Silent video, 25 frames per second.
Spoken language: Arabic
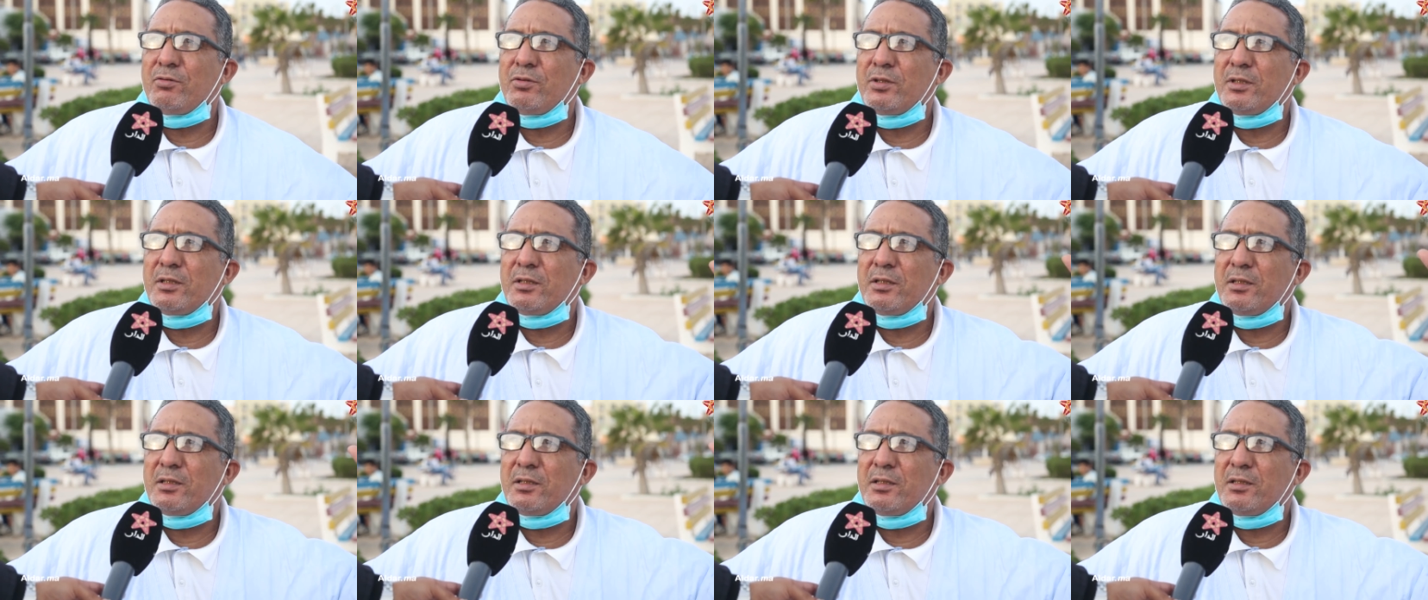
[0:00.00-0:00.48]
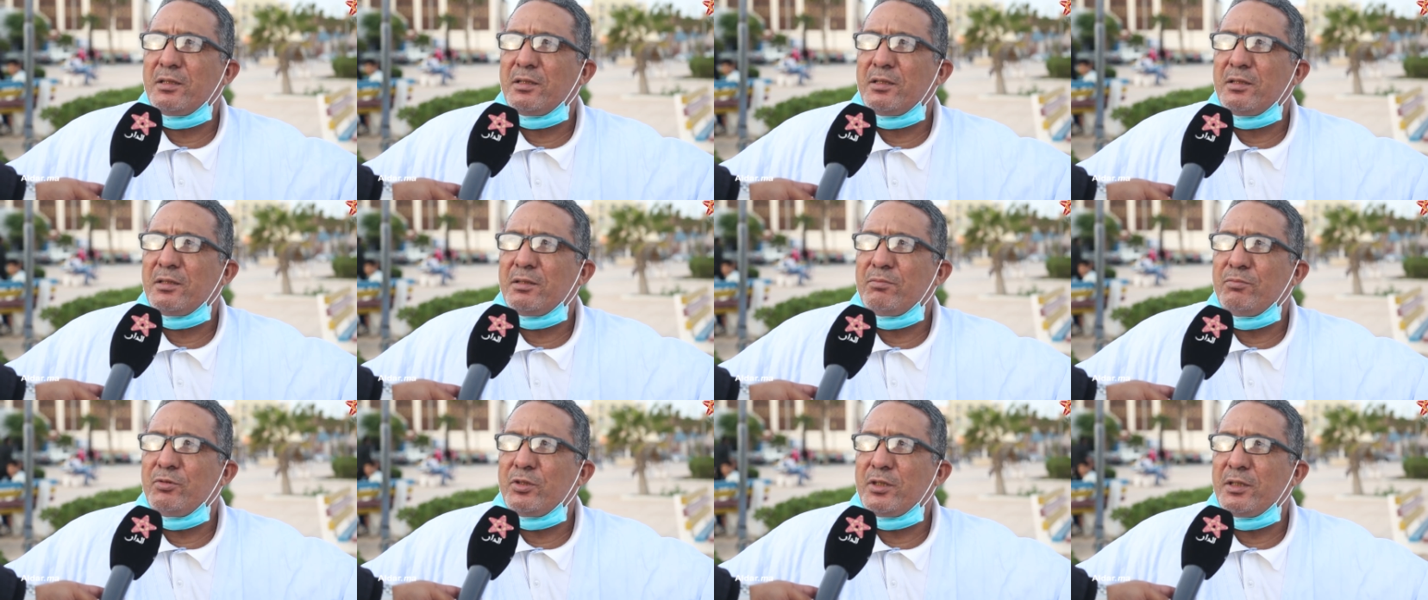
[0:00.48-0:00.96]

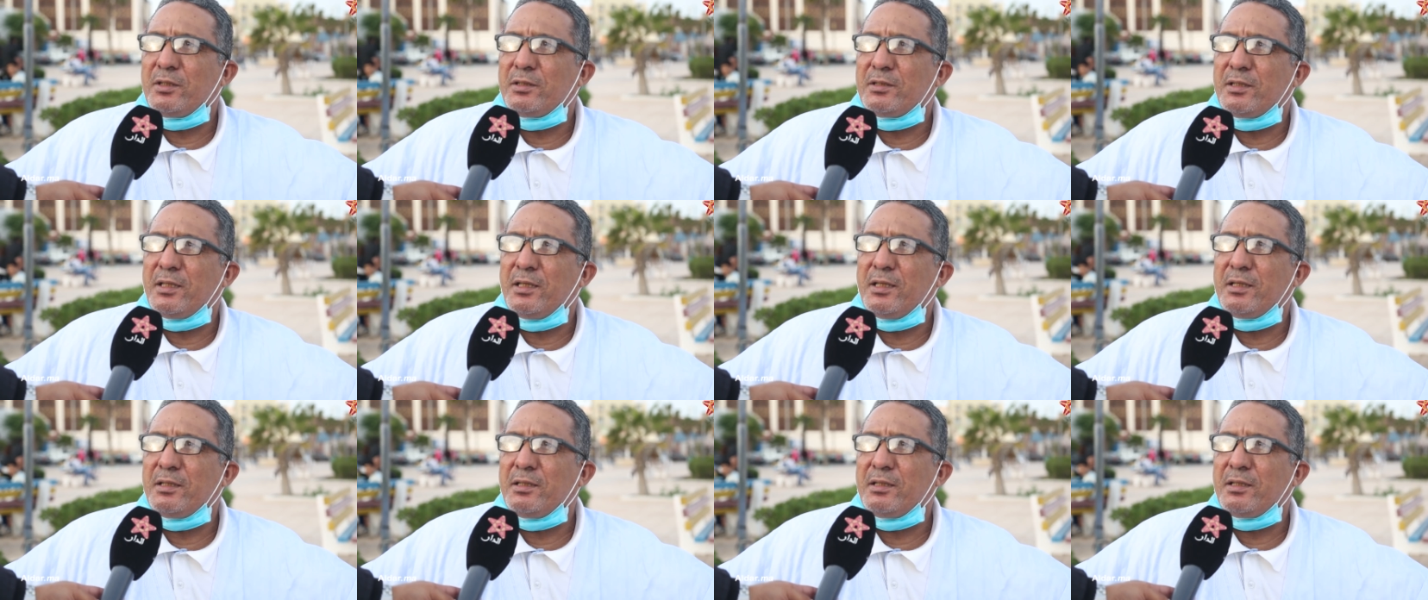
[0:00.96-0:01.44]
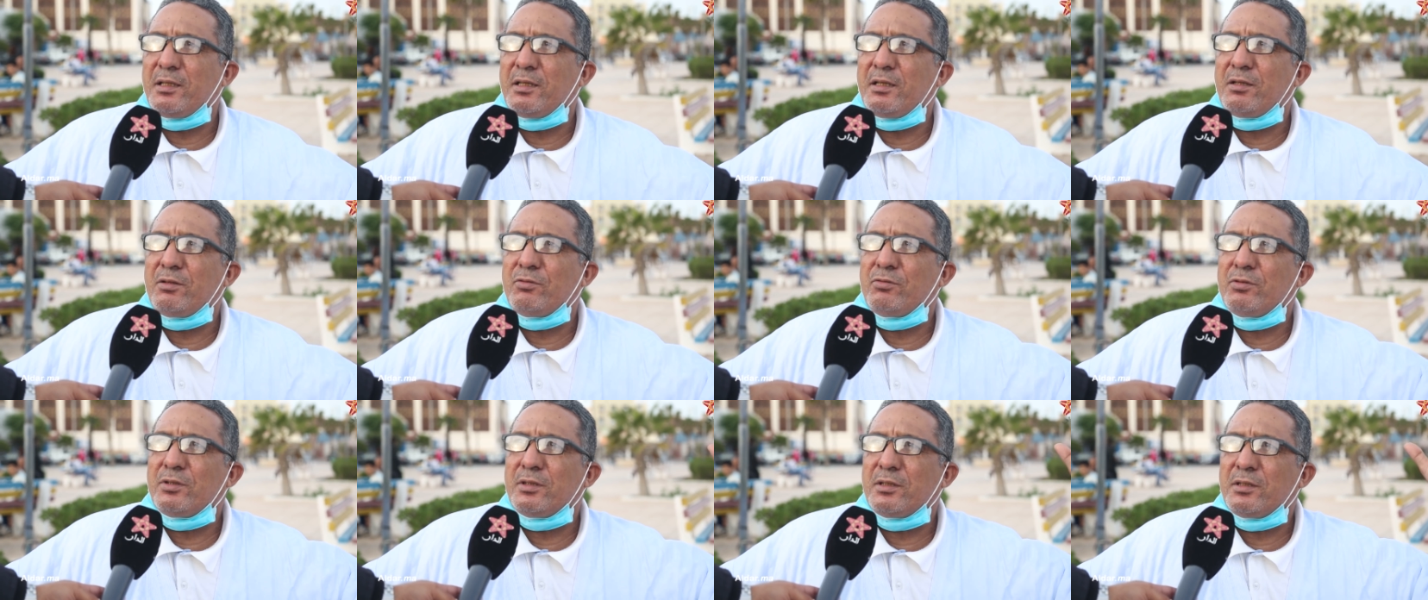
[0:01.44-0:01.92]
وموريتانيا
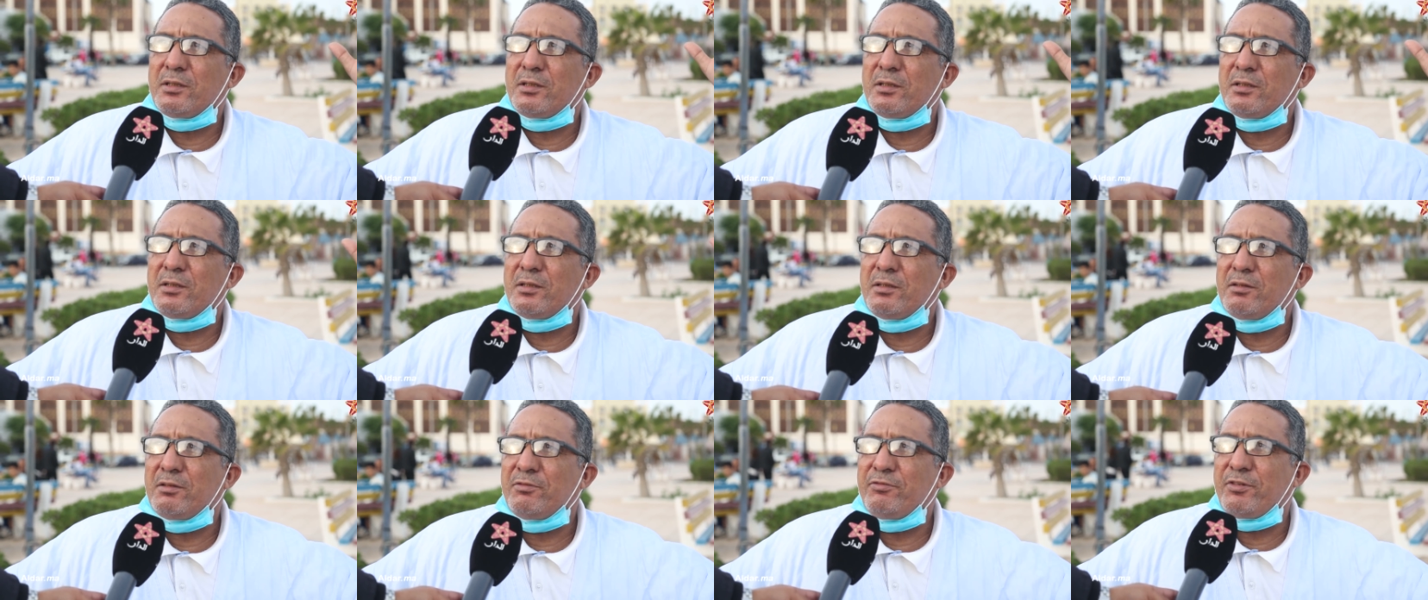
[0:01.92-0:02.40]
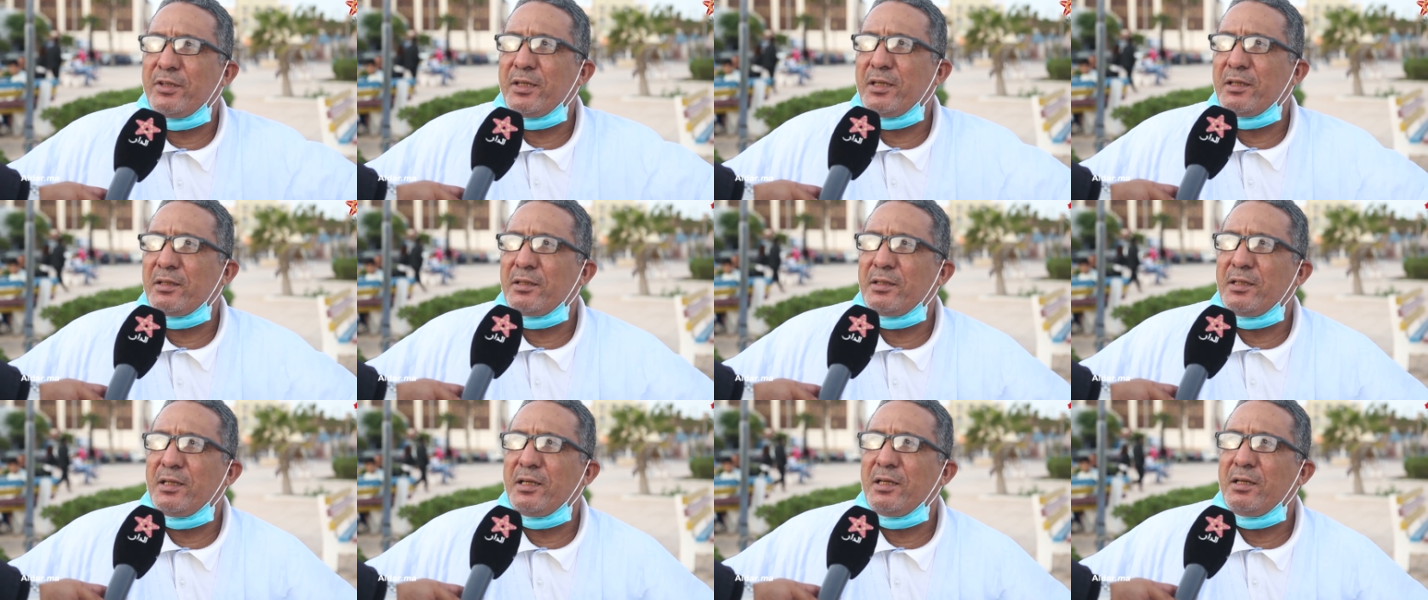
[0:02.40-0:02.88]

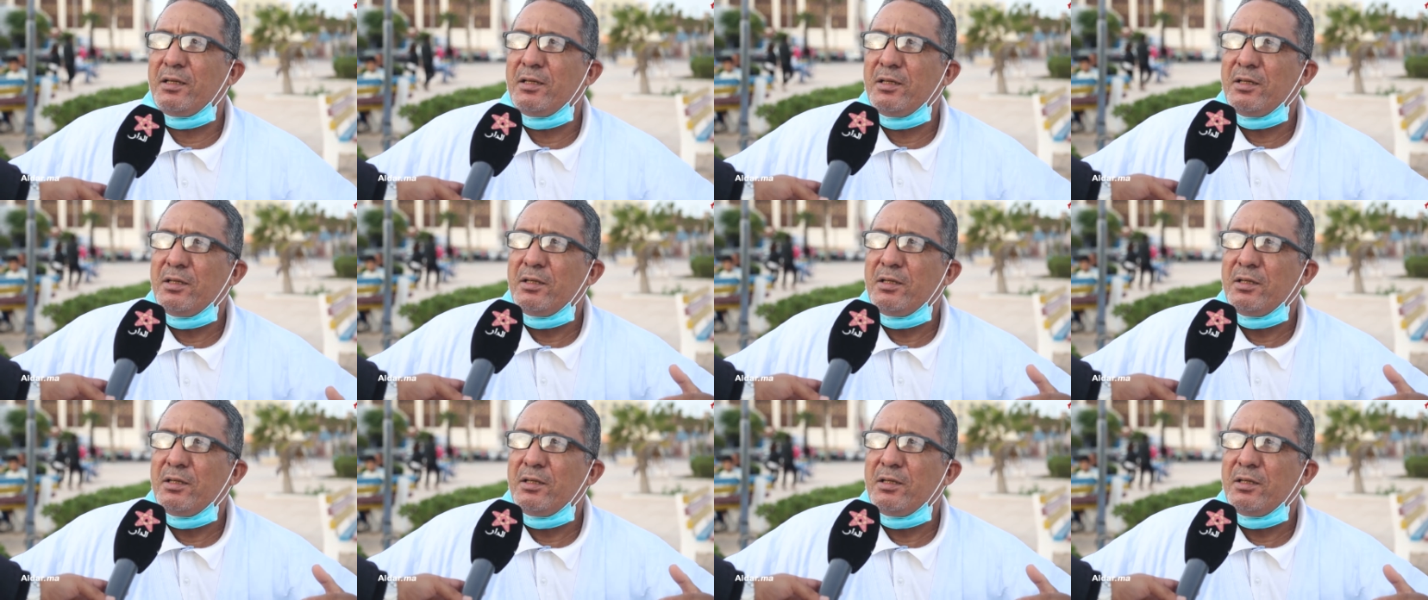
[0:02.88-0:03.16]
وإفريقيا